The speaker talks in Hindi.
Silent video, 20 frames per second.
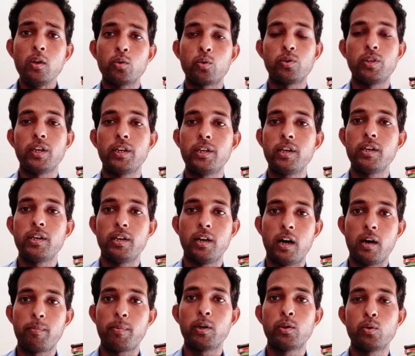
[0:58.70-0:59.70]
तो देखिए
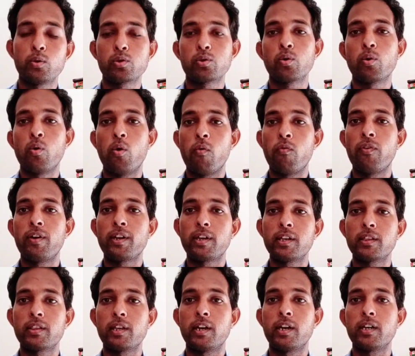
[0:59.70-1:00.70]
यहाँ पर दोस्तों ऑफ़र
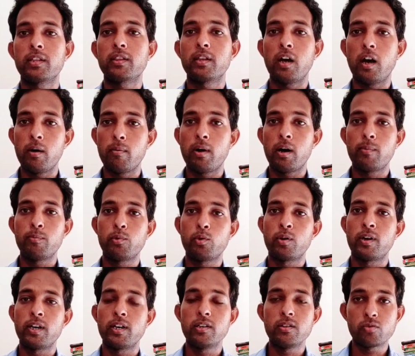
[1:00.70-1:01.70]
के तहत अब आप
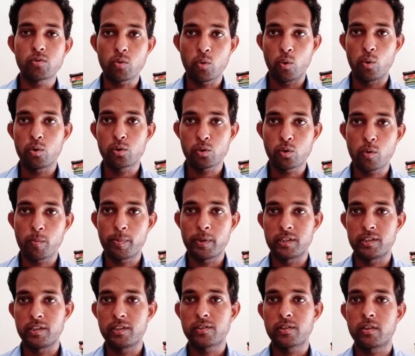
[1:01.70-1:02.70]
जो है इस कोर्स को
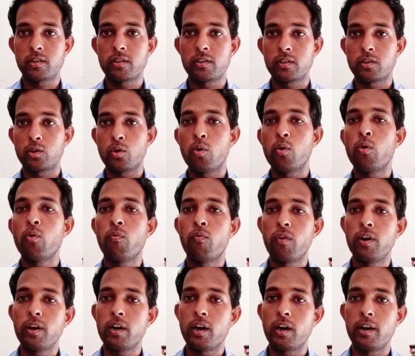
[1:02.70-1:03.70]
परचेज़ कर सकते हो वन